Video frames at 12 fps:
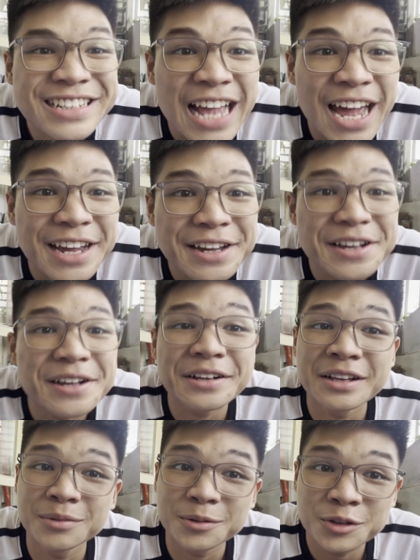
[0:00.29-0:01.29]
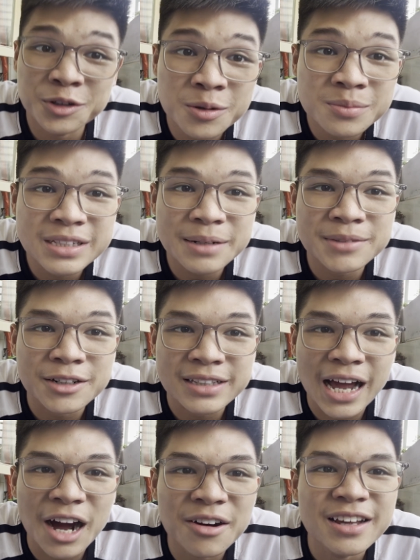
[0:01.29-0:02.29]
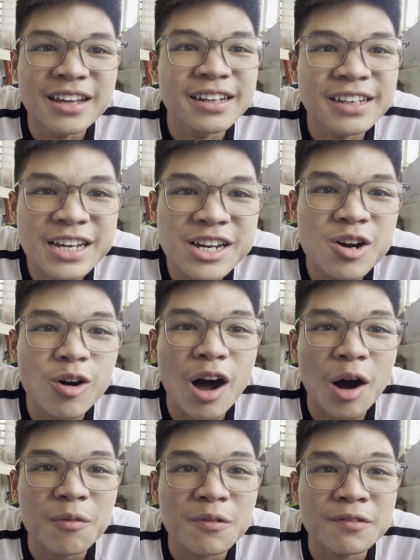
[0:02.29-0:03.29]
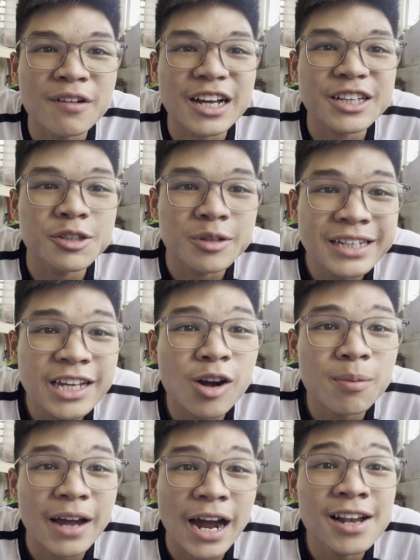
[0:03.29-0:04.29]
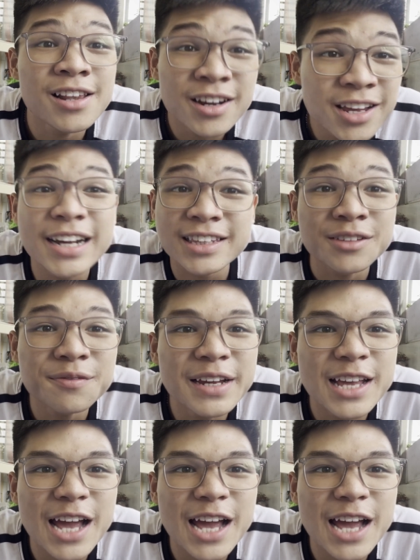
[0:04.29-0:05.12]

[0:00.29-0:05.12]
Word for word: D là một trung tâm đào tạo, nghiên cứu khoa học và chuyển giao công nghệ lớn nhất các tỉnh phía